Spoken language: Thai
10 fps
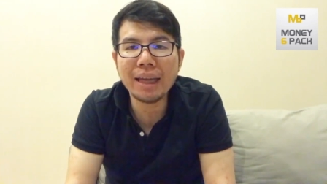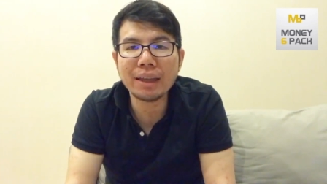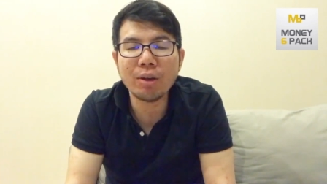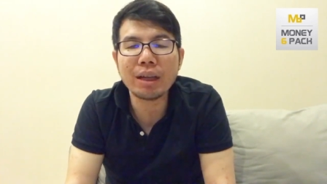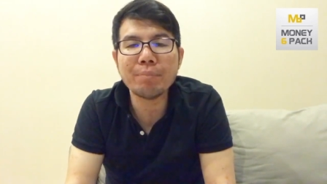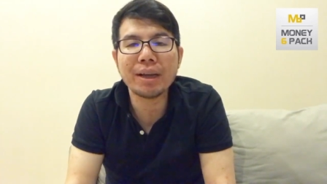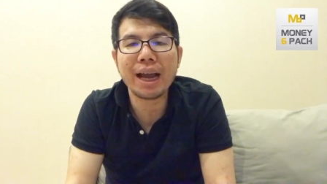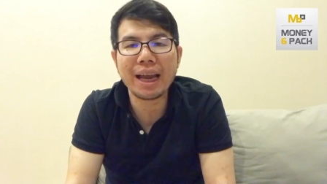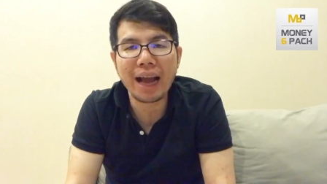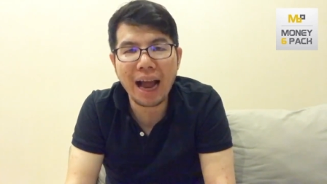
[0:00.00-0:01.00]
ต้องทำยังไง
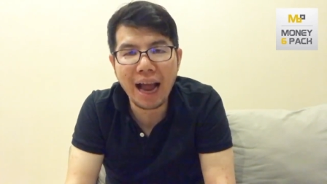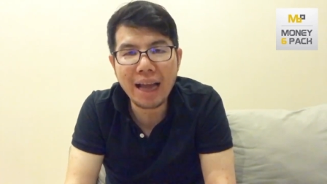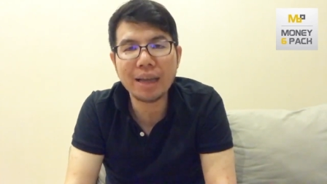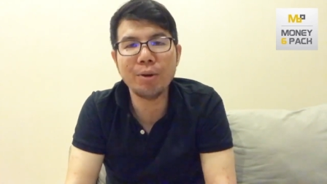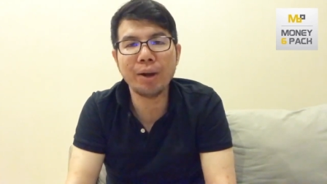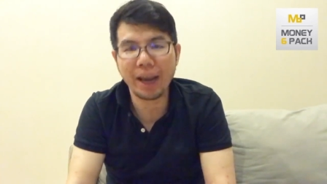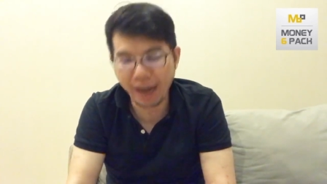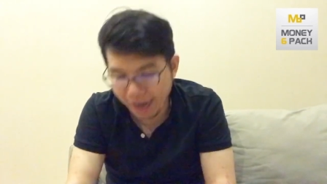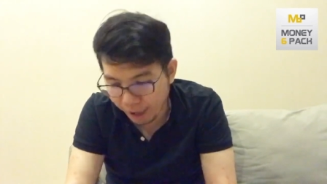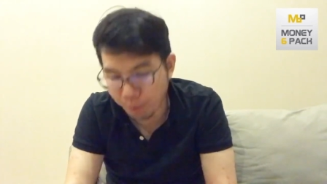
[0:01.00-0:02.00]
คะโอเค
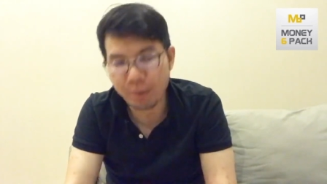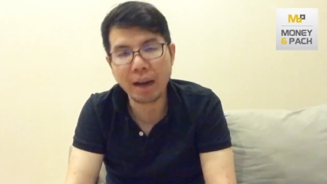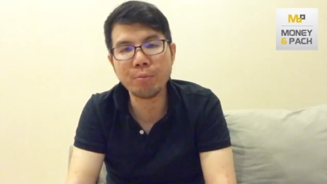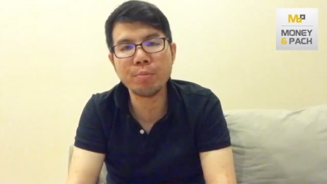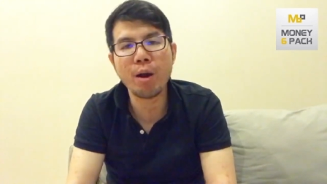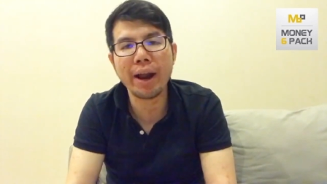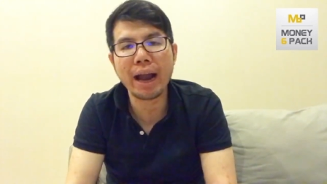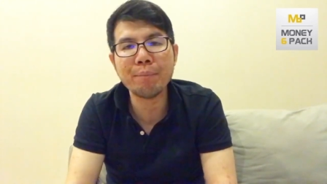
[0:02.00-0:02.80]
ขอบคุณครับคุณพลอยครับ